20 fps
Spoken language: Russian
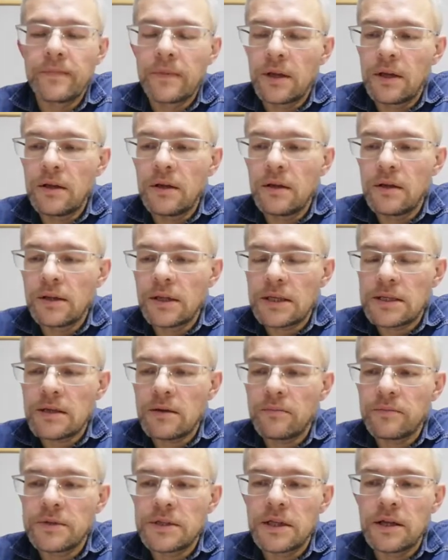И на
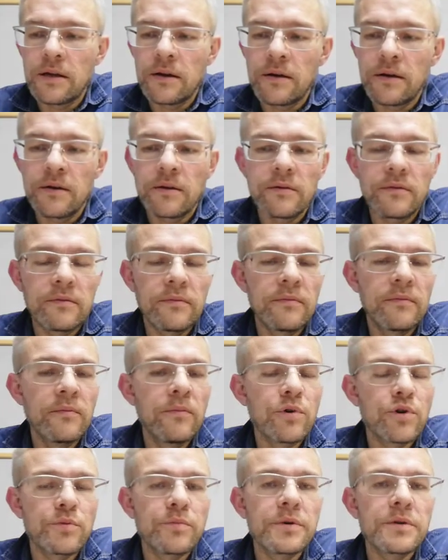самом деле,
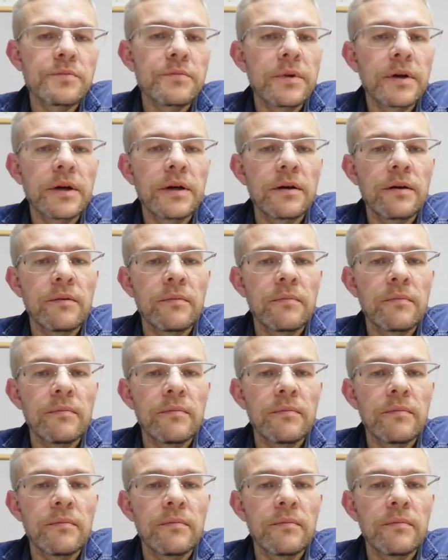может быть, мы